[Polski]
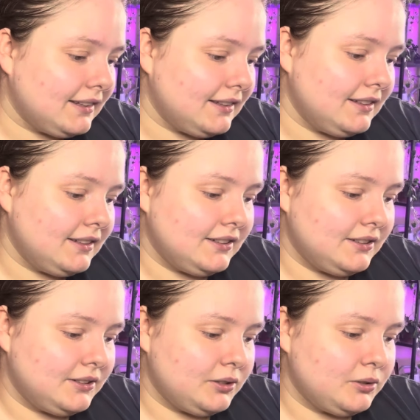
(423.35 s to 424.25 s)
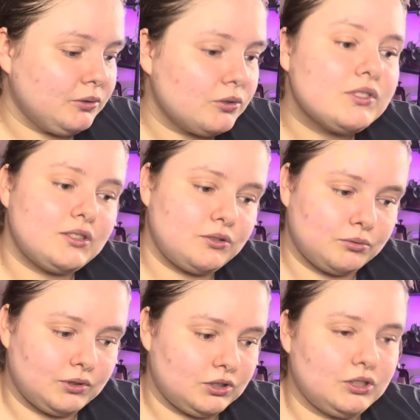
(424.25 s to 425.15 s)
i no
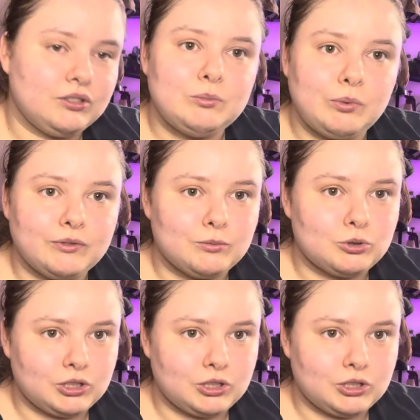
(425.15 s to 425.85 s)
stresuję się, nie powiem,